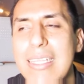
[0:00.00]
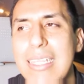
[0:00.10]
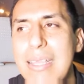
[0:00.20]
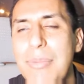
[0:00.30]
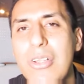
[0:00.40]

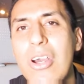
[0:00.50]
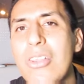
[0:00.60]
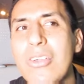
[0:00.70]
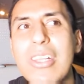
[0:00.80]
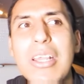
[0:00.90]
de
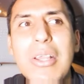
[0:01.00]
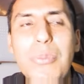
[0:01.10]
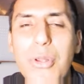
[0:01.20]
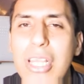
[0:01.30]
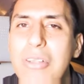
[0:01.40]
McDonald's.
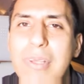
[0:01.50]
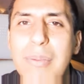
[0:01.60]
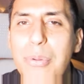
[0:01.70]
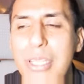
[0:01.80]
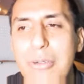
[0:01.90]
Pues ya no iban
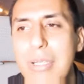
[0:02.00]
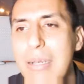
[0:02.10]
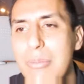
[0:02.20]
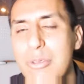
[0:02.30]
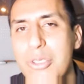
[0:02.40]
a poder
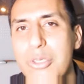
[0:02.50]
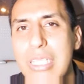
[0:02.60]
jugar mucho,